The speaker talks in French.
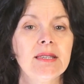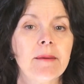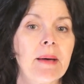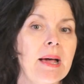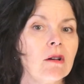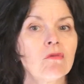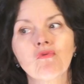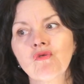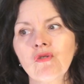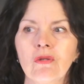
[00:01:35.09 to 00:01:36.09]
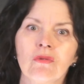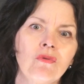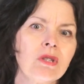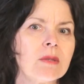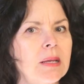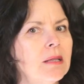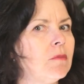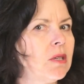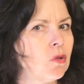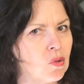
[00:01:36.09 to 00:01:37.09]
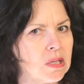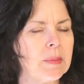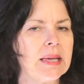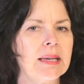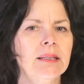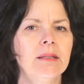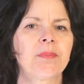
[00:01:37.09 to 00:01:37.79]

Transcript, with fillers: Ça me rallonge euh, d'une semaine et demie, deux semaines,